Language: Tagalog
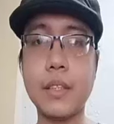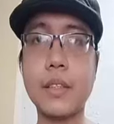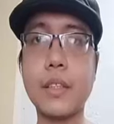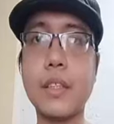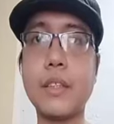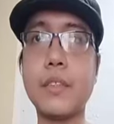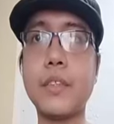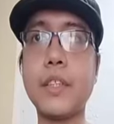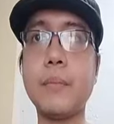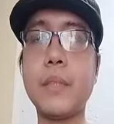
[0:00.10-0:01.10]

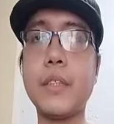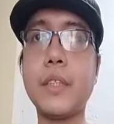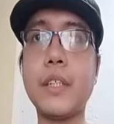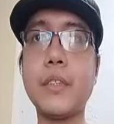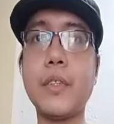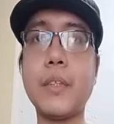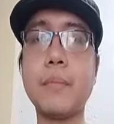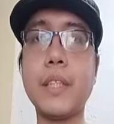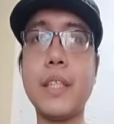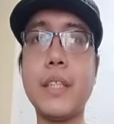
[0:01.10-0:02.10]
Catherine Bernardo
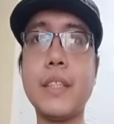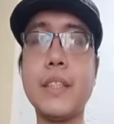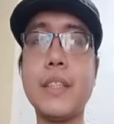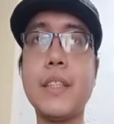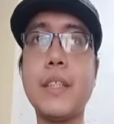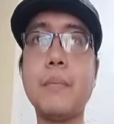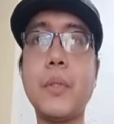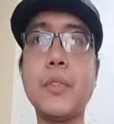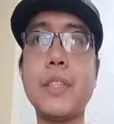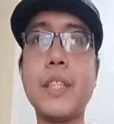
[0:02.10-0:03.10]
update. Ang
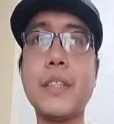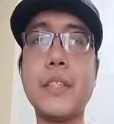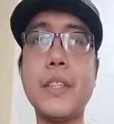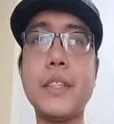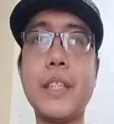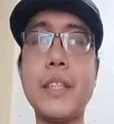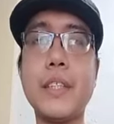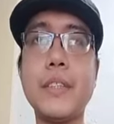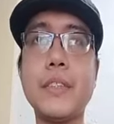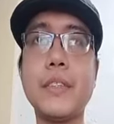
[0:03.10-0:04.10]
post ni Catherine sa
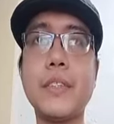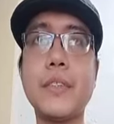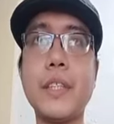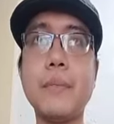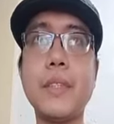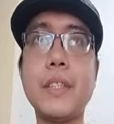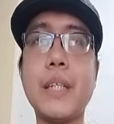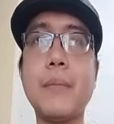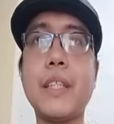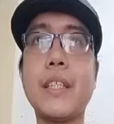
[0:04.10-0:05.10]
kanyang Instagram,
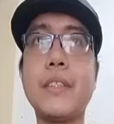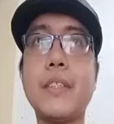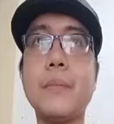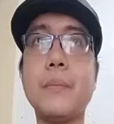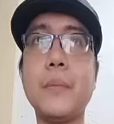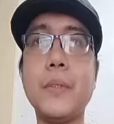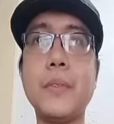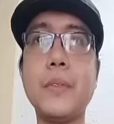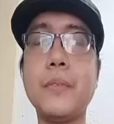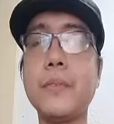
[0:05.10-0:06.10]
sabi ni Catherine,
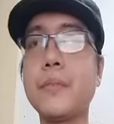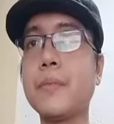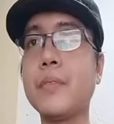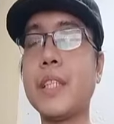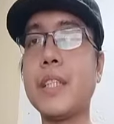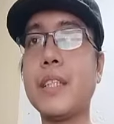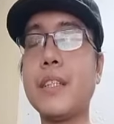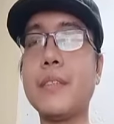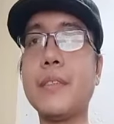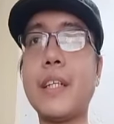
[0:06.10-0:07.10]
mood,
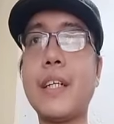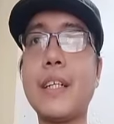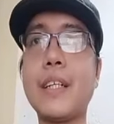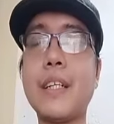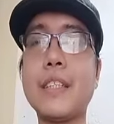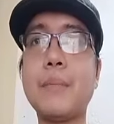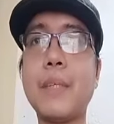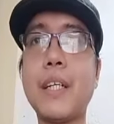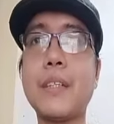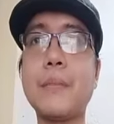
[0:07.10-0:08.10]
and um, nakaka-relax
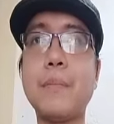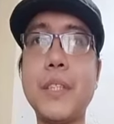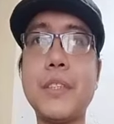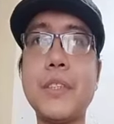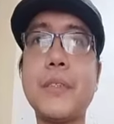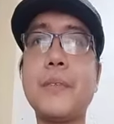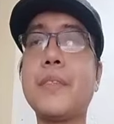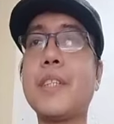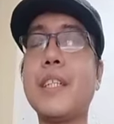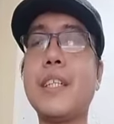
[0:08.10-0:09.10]
mag-addiction.
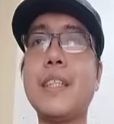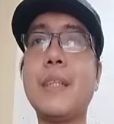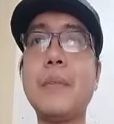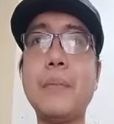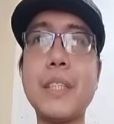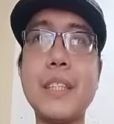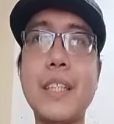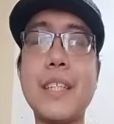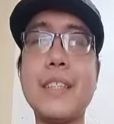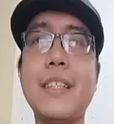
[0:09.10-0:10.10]
Kaya namimiss
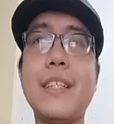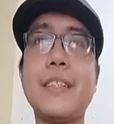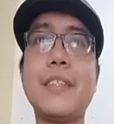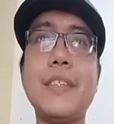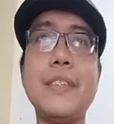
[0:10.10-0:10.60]
agad nila Catherine.